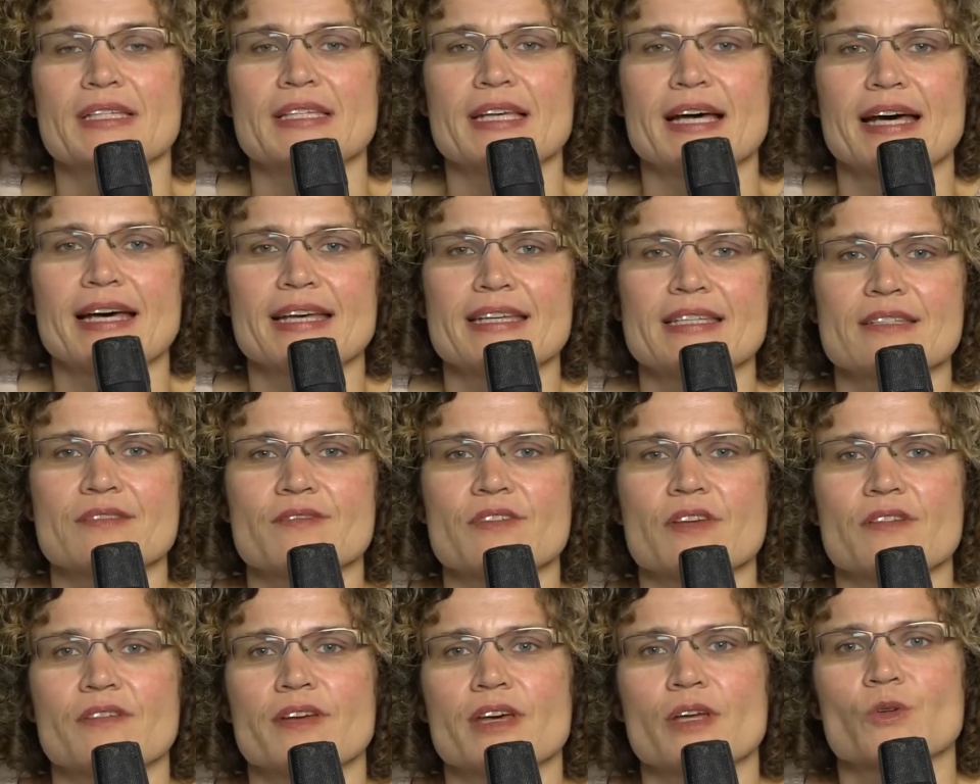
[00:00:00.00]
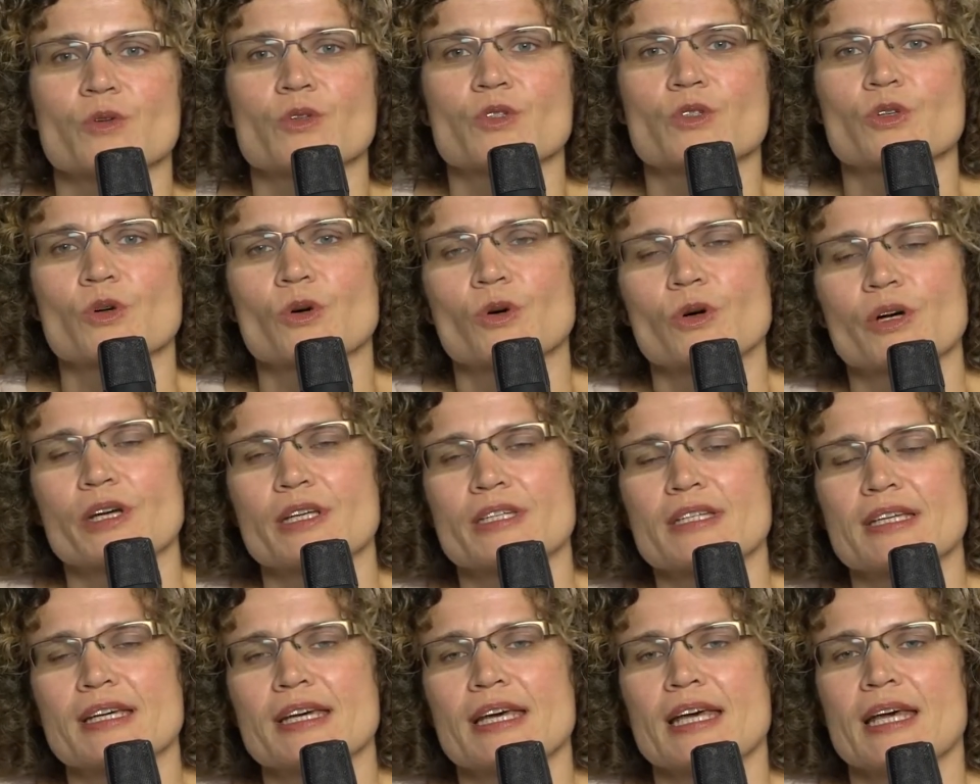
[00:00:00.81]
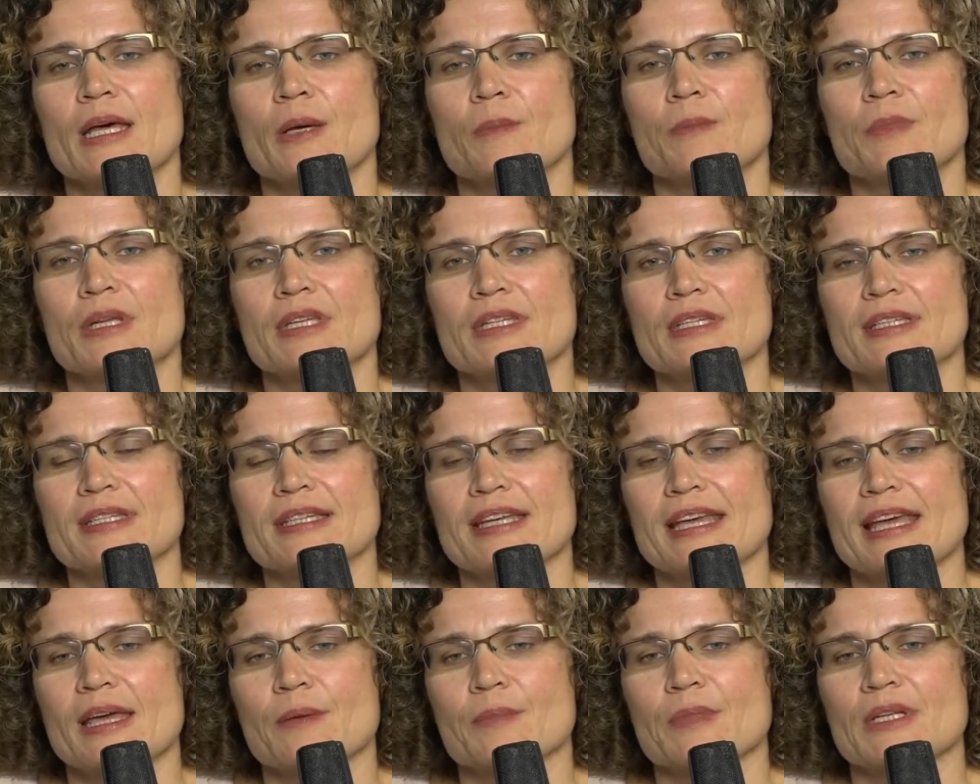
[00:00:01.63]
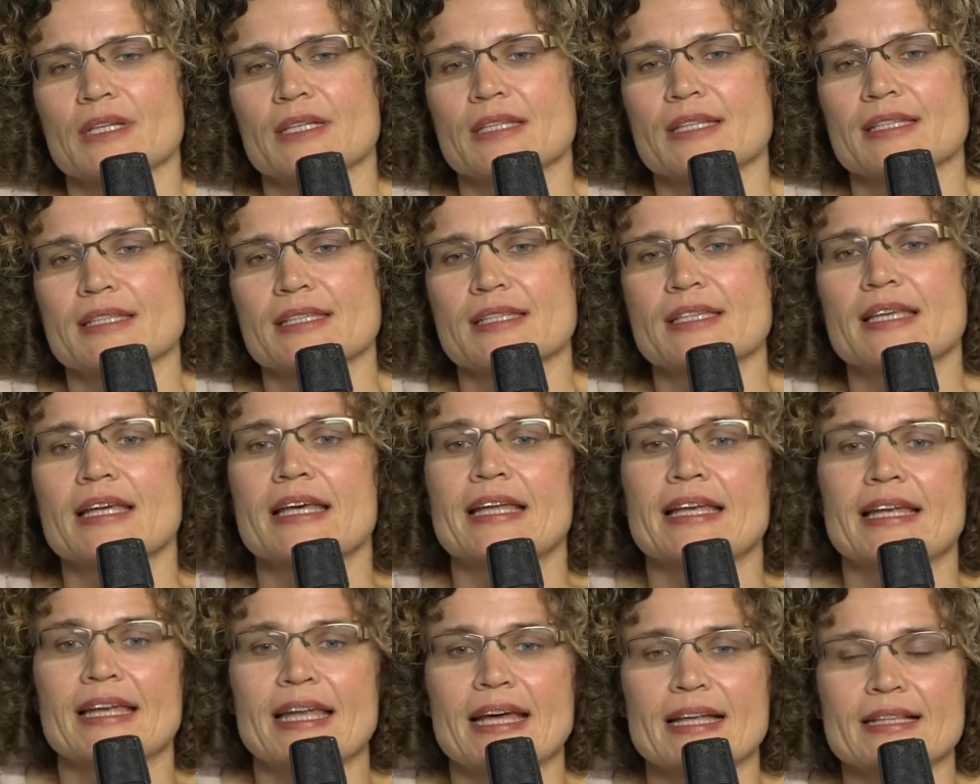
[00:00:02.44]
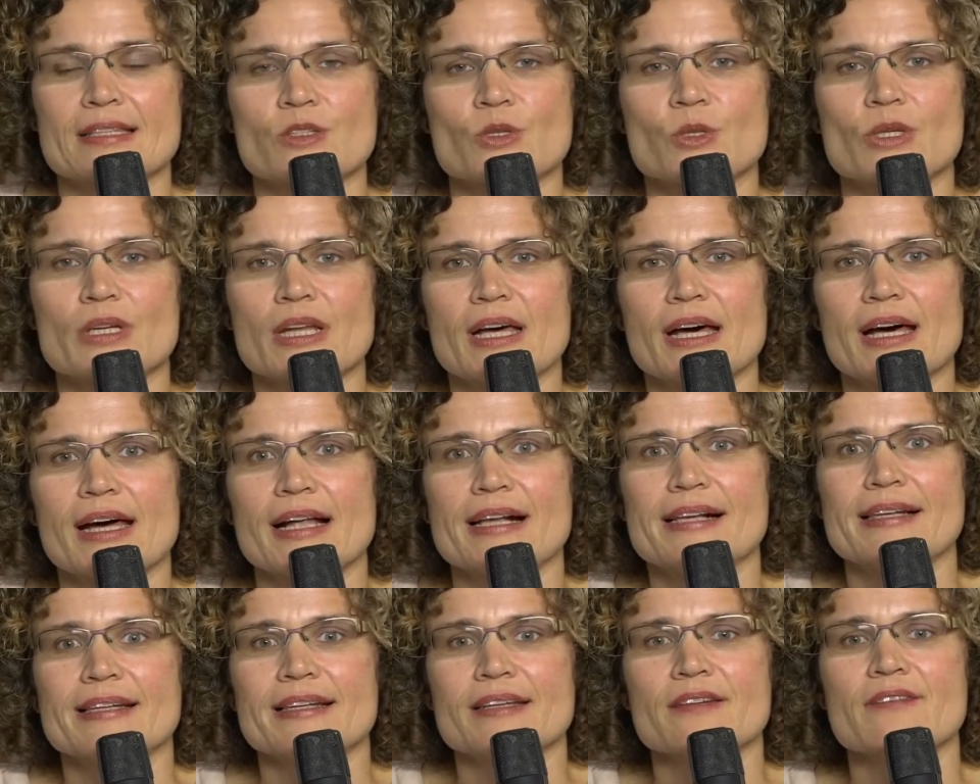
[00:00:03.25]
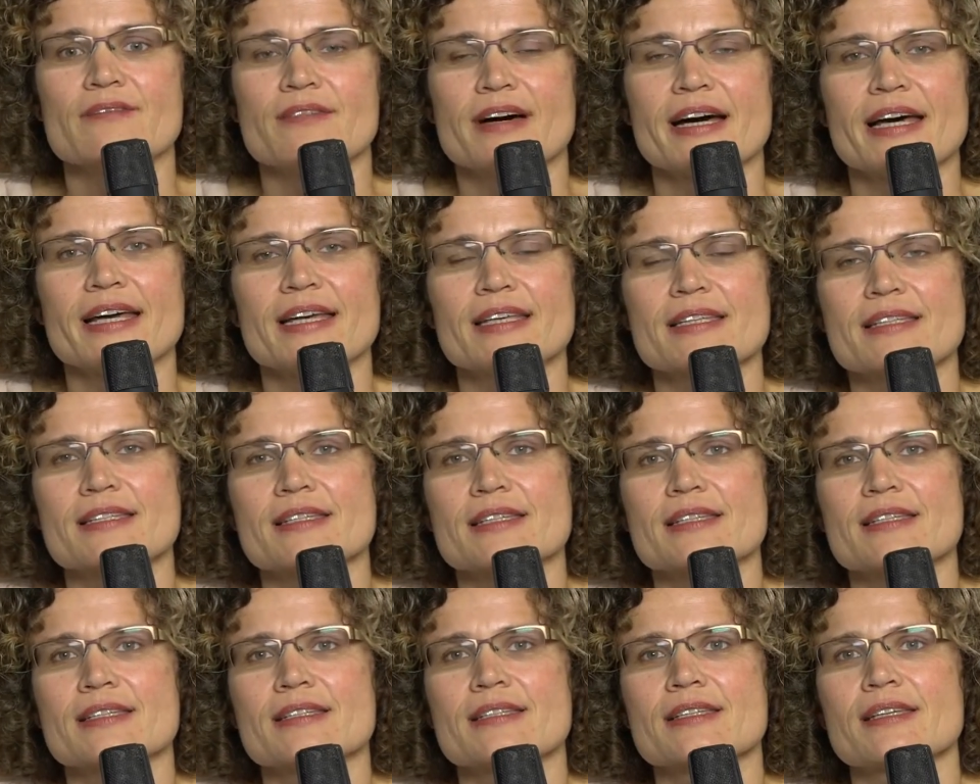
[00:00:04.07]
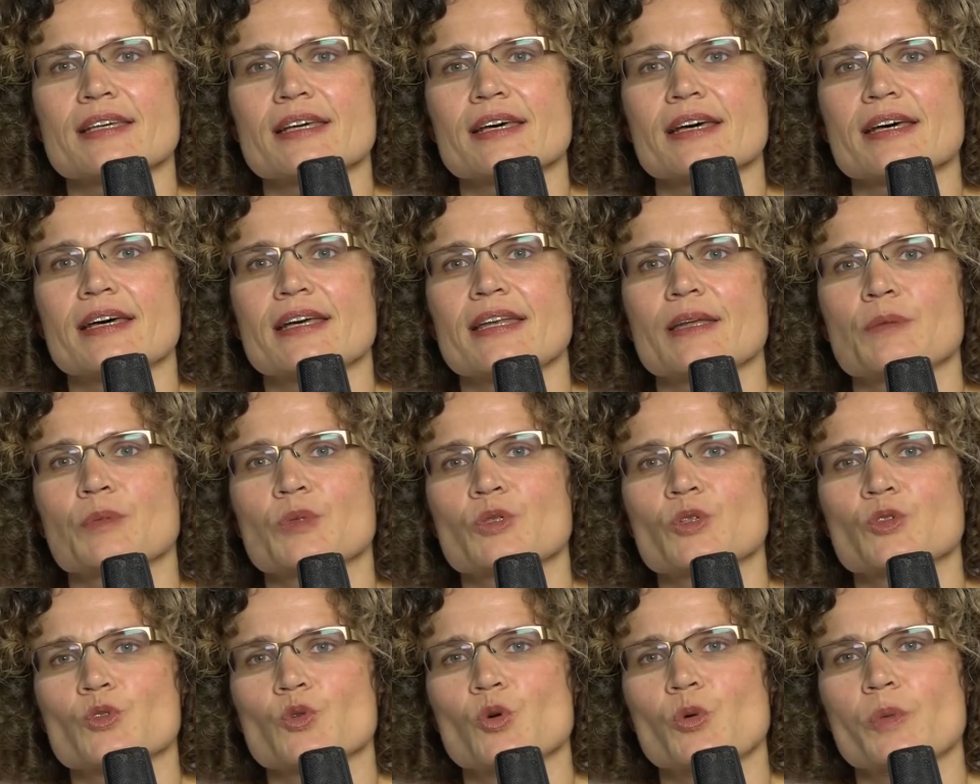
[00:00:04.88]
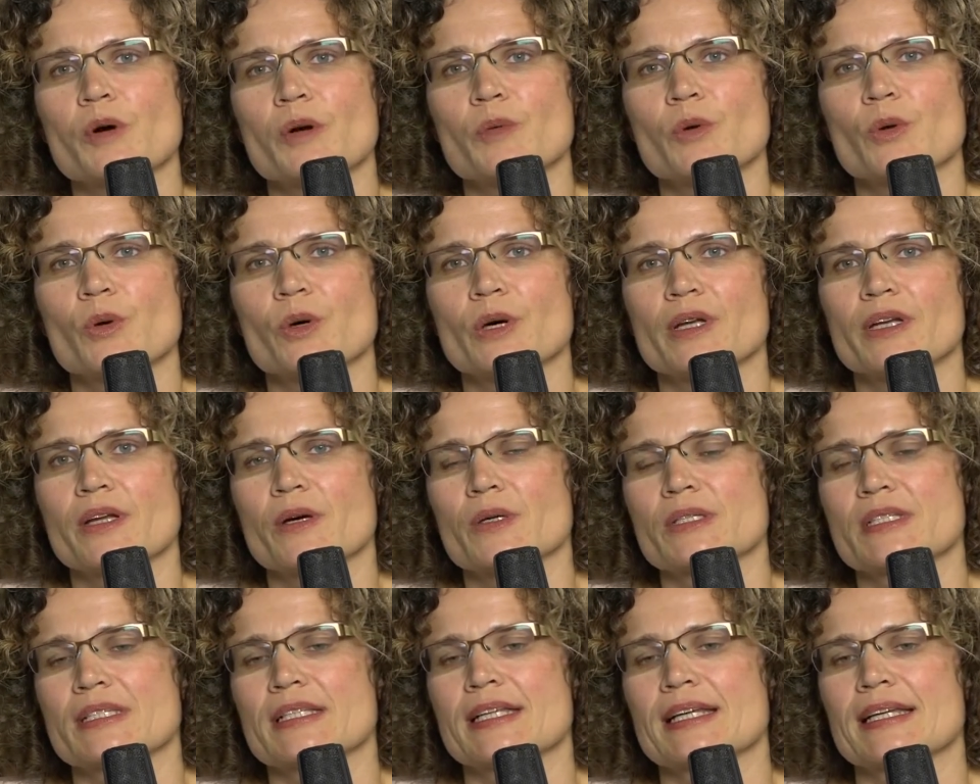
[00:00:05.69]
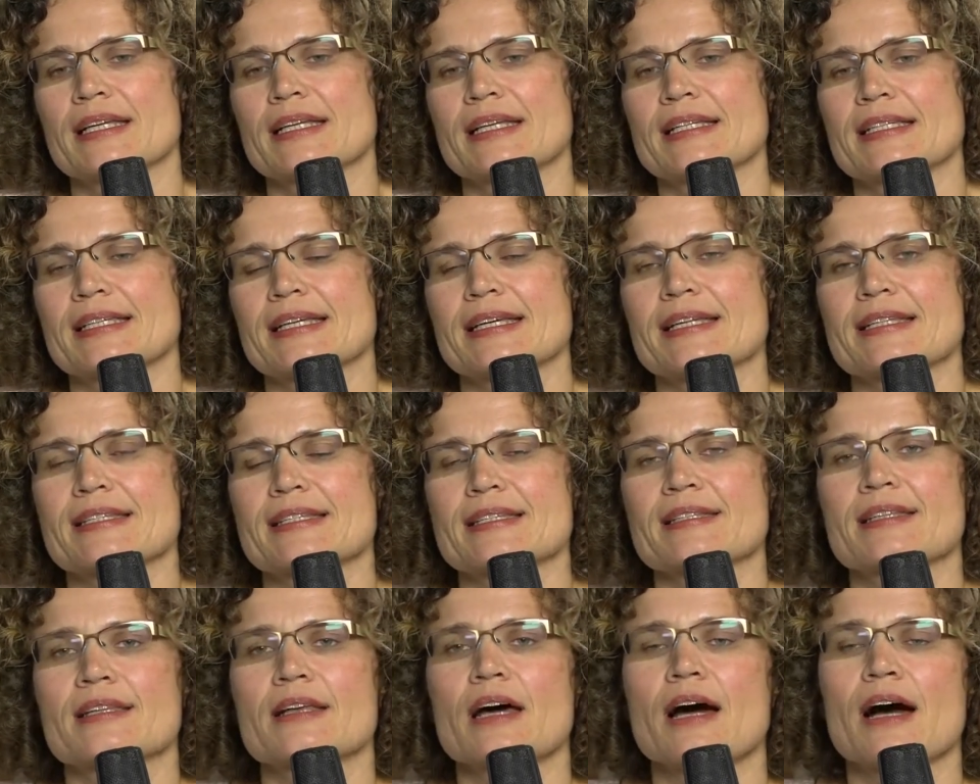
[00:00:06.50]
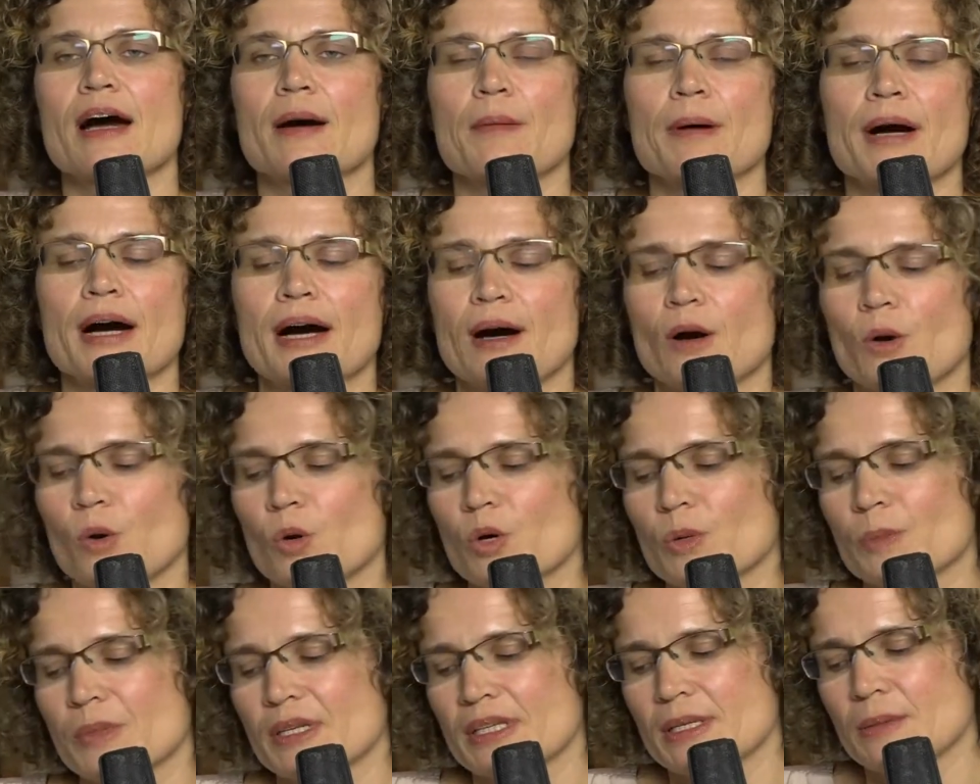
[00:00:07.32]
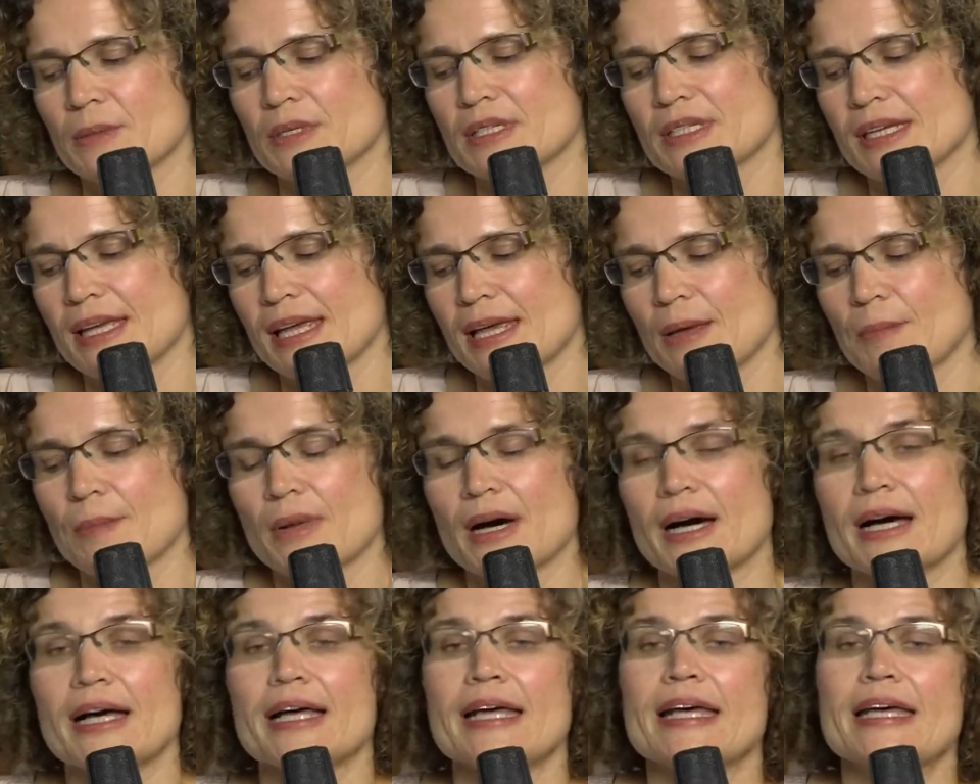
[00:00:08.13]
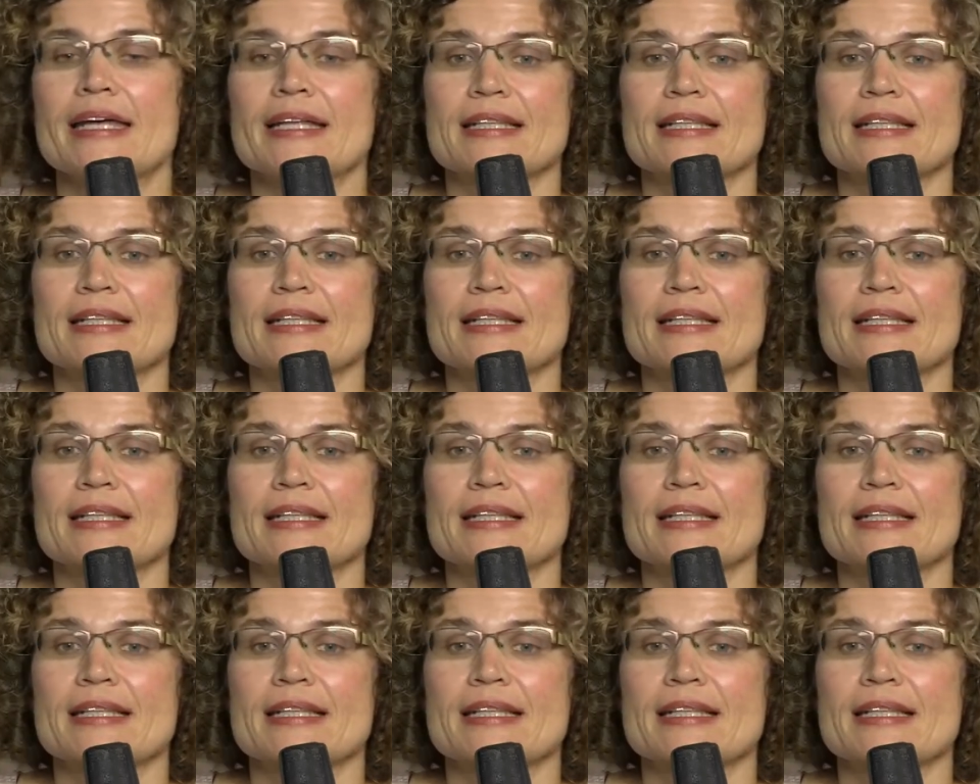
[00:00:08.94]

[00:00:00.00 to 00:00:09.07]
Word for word: Das heißt, wir werden uns heute mit Themen des nationalen Advices äh, der Bundesoberbehörden auseinandersetzen, aber auch mit dem Thema